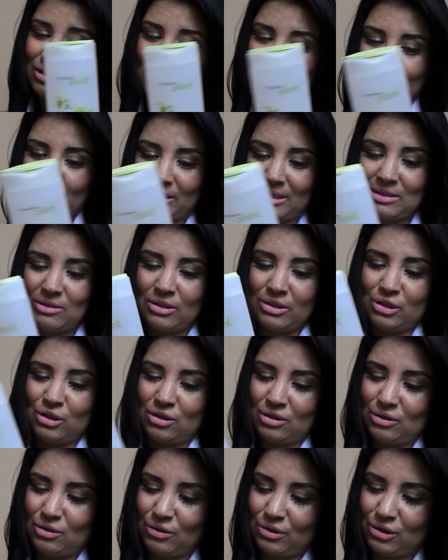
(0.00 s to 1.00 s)
shampoo tá
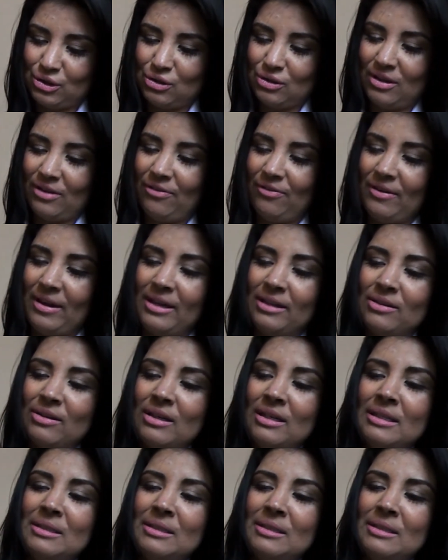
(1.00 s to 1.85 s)
surtindo efeito.